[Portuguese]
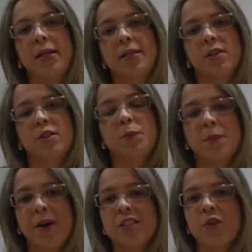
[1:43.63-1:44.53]
que são as
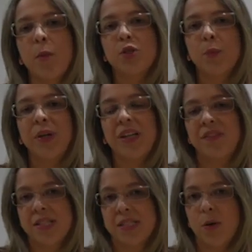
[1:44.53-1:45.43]
principais formas de
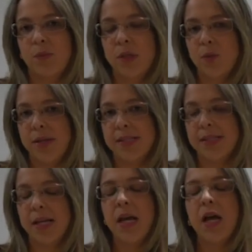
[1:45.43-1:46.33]
prevenção da doença.